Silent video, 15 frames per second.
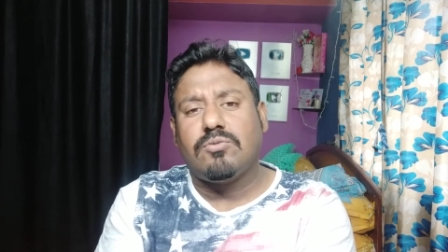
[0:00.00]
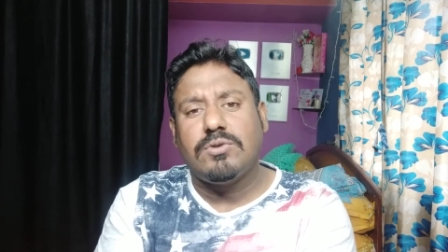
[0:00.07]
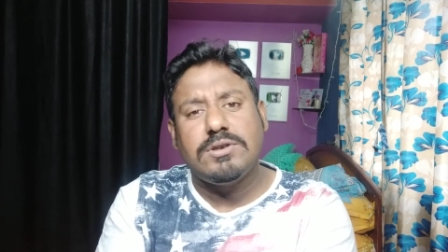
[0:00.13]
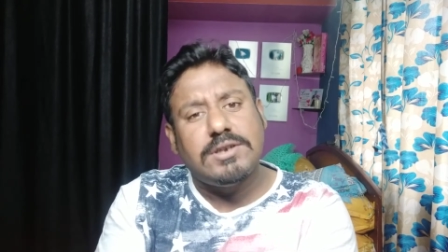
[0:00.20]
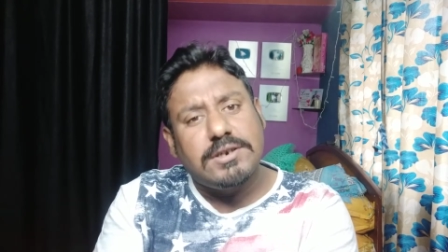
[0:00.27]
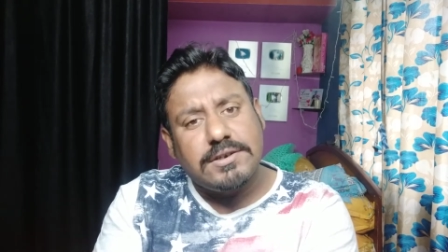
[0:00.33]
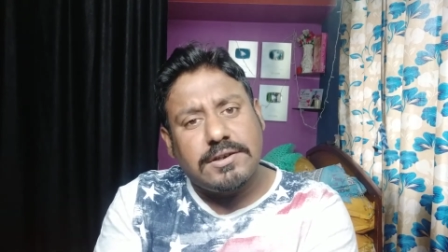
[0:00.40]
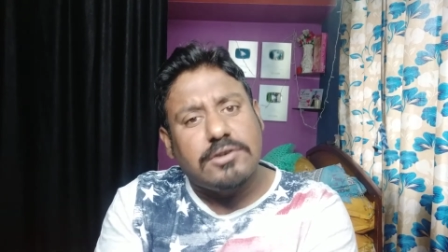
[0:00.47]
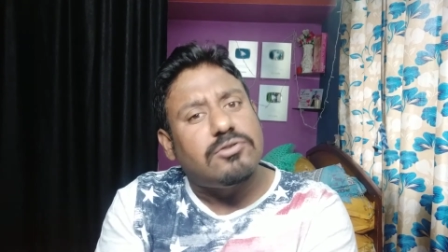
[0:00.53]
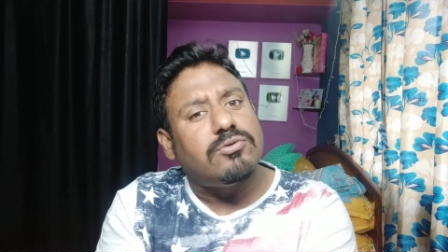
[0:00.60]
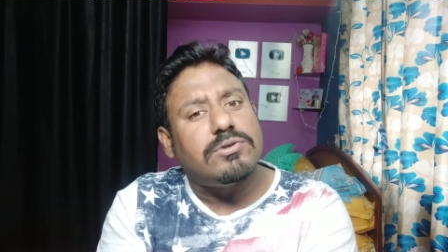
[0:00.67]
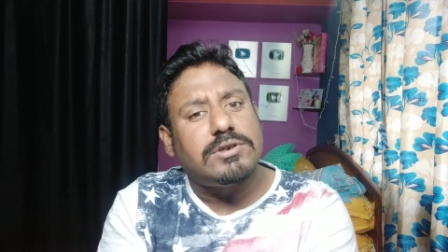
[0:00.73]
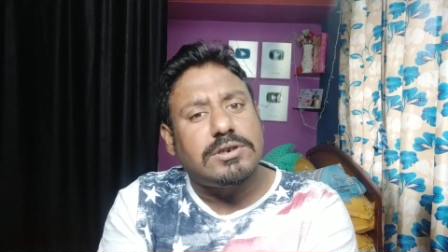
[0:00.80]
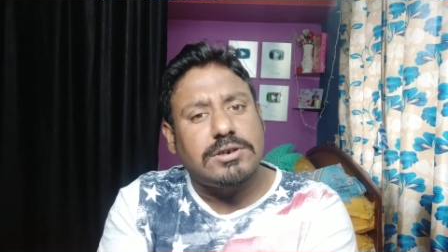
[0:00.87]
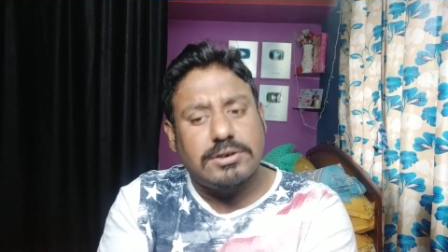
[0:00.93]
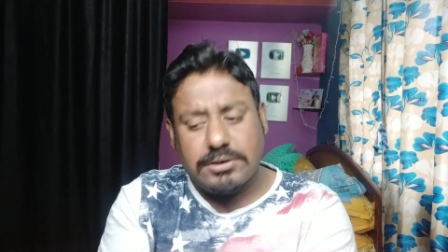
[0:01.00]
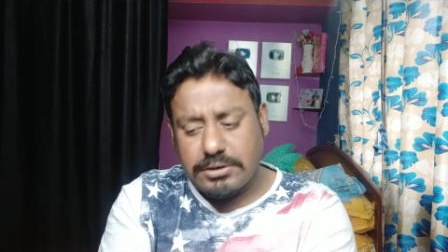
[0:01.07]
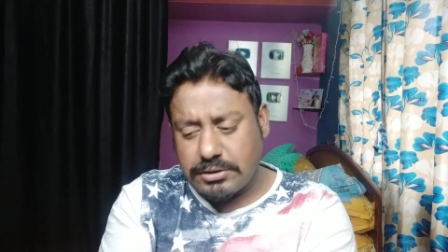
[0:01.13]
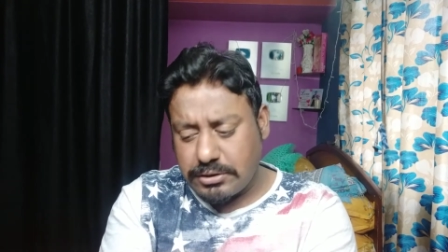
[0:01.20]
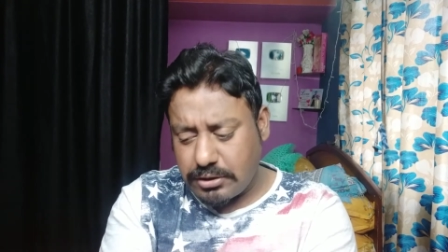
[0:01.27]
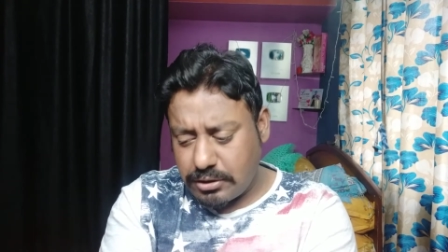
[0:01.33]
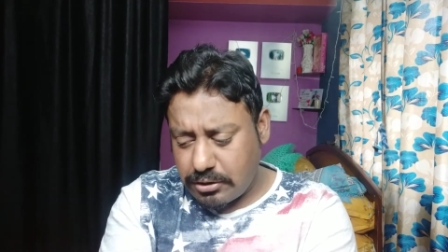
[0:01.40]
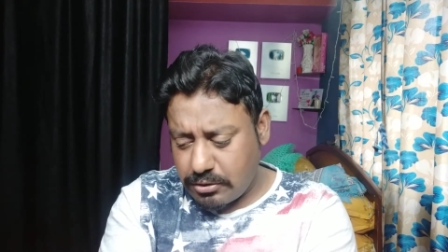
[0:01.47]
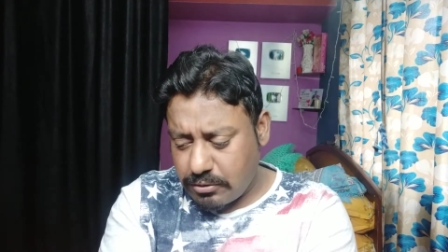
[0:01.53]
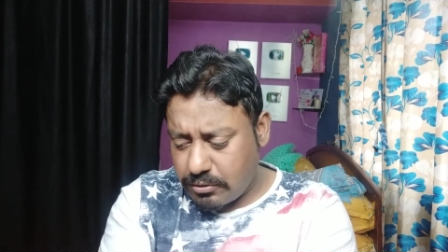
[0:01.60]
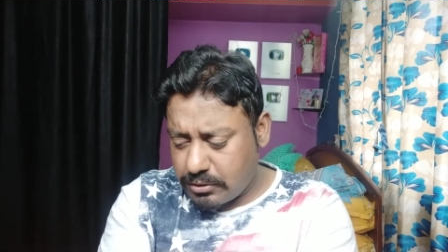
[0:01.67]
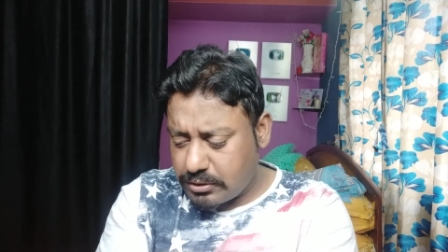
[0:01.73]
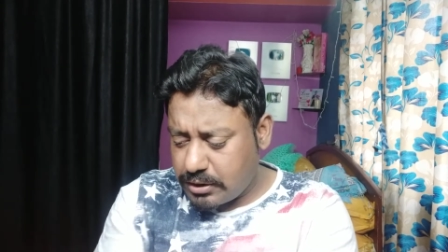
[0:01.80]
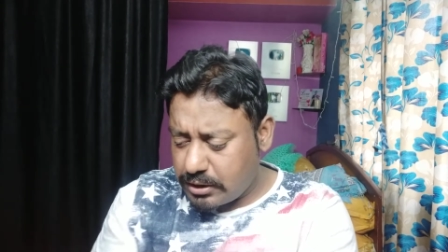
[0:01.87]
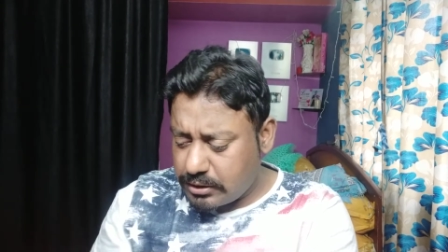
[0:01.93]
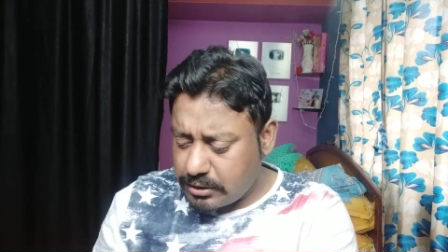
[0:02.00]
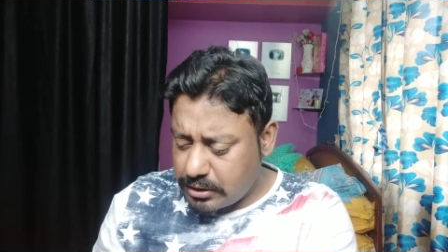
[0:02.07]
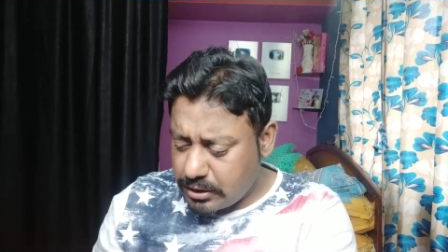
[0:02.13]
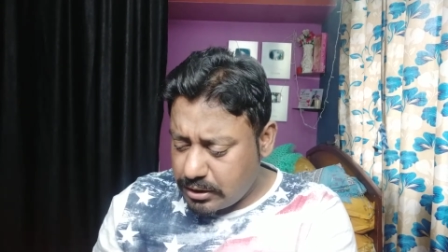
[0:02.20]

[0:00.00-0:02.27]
ওই দেশটা চলছে অর্থাৎ